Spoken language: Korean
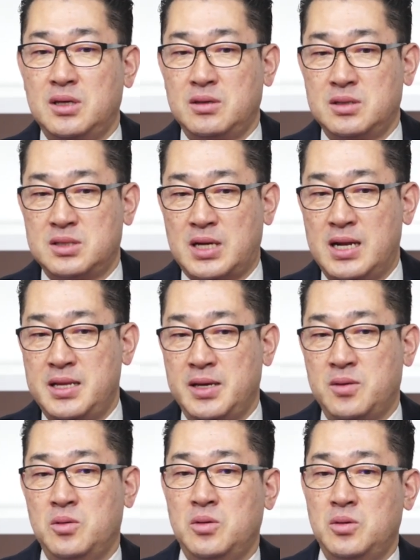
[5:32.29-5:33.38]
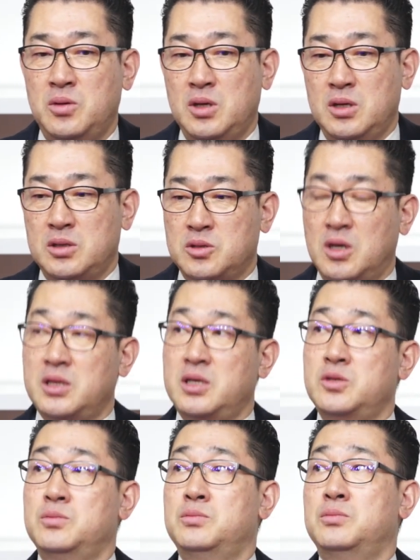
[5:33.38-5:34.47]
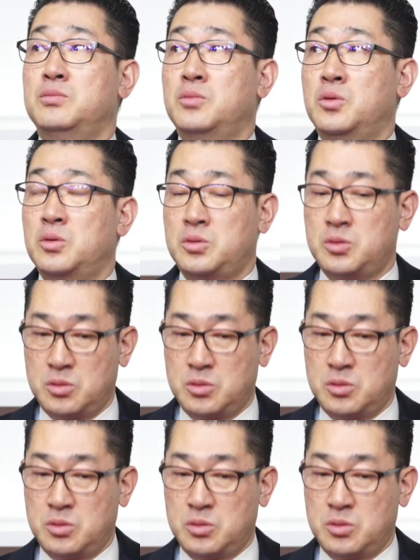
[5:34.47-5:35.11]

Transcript: 그 잘 되고 저한테 좀 뭐